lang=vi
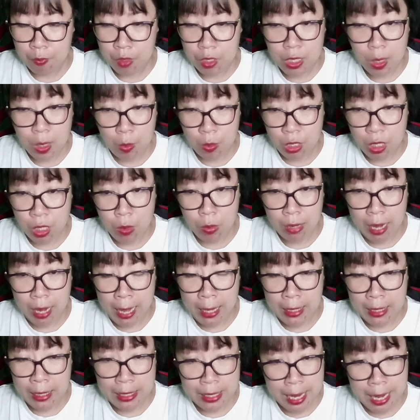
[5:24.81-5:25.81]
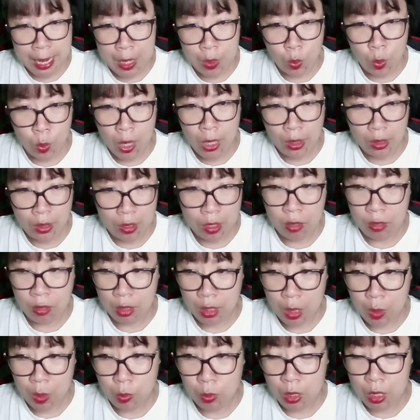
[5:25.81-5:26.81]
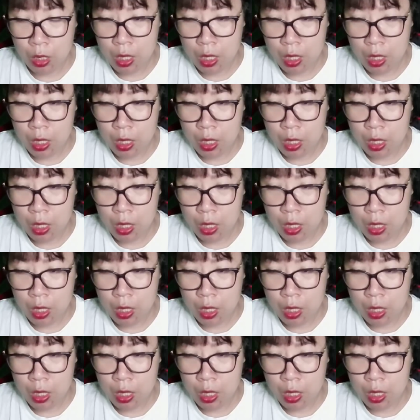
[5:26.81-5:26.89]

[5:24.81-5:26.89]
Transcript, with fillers: Trong chốc lát nhảy qua tường không.